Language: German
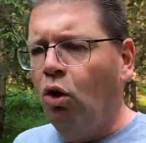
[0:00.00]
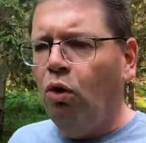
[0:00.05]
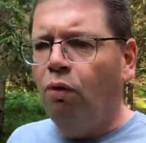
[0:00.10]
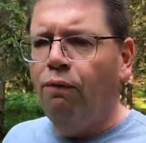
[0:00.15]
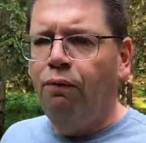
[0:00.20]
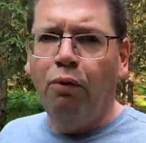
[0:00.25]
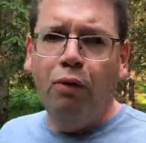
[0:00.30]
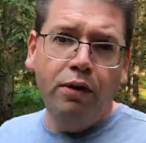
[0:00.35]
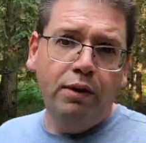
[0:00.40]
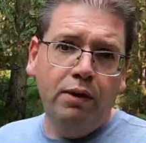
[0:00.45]

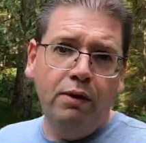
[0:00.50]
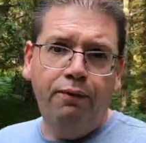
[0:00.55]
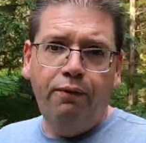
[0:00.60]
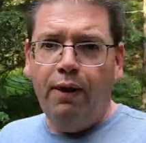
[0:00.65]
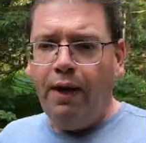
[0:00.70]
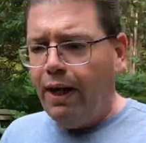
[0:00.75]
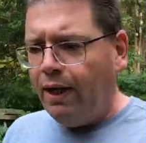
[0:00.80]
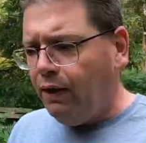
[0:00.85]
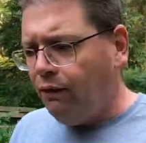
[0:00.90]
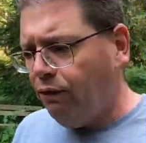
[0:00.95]
obwohl sie
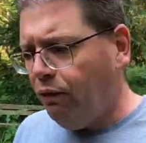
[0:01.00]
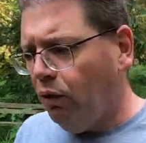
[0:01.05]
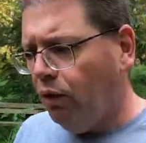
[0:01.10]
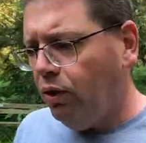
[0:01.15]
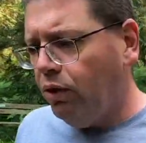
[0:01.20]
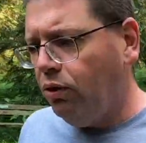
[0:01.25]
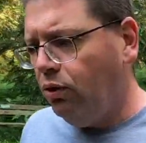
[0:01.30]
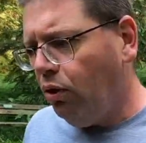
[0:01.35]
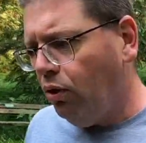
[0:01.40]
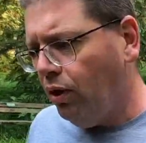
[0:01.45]
vielleicht für
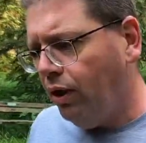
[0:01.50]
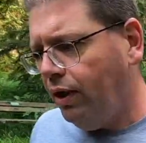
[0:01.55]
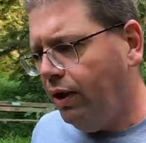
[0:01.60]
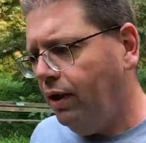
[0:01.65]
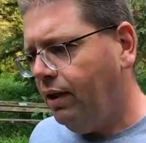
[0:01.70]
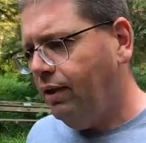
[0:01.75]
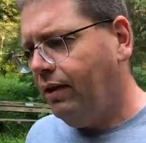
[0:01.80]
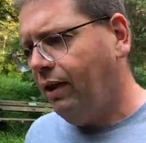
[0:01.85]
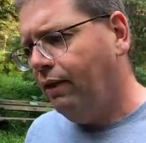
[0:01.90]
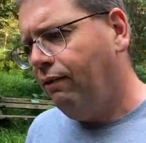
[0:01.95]
euch doch
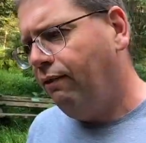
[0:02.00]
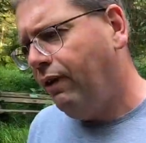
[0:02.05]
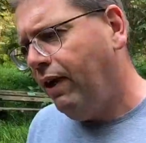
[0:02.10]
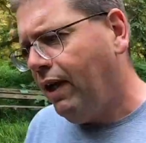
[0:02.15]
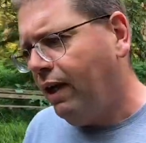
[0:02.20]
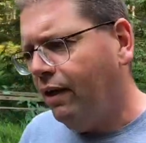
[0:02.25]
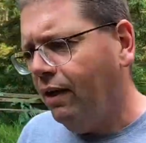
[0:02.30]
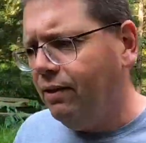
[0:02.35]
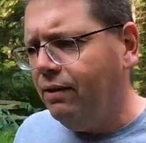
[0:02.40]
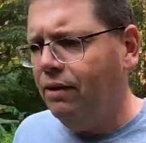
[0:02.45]
interessant
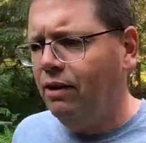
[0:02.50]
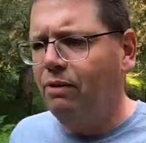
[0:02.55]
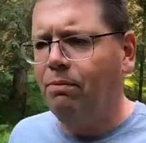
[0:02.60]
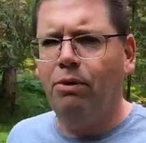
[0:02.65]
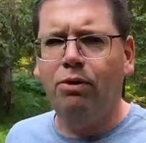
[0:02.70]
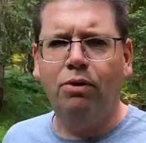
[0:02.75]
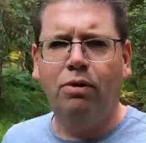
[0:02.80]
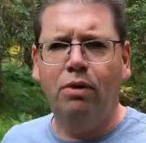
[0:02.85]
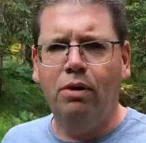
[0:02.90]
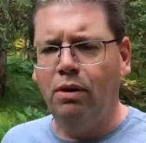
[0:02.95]
wären. Das ist
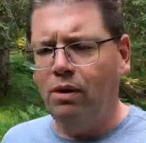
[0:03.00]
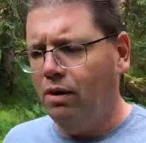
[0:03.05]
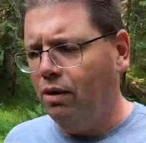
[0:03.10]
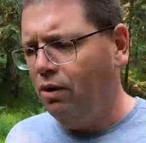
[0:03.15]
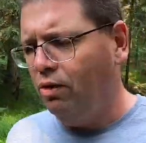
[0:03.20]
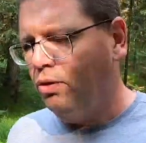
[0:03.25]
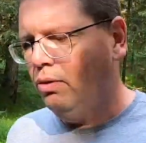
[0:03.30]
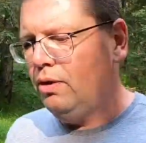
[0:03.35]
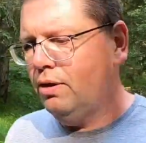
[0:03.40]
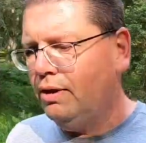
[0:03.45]
immer so eine,
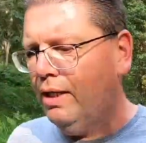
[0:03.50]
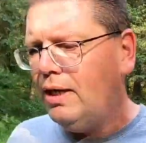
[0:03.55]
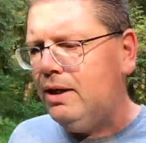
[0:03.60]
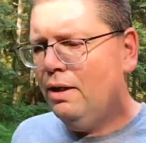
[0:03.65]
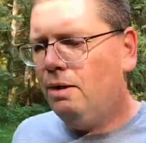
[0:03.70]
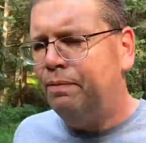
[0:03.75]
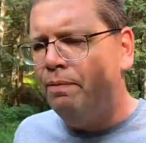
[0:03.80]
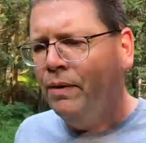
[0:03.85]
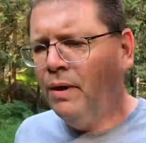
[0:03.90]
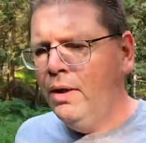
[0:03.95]
so eine
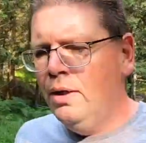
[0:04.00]
Sache.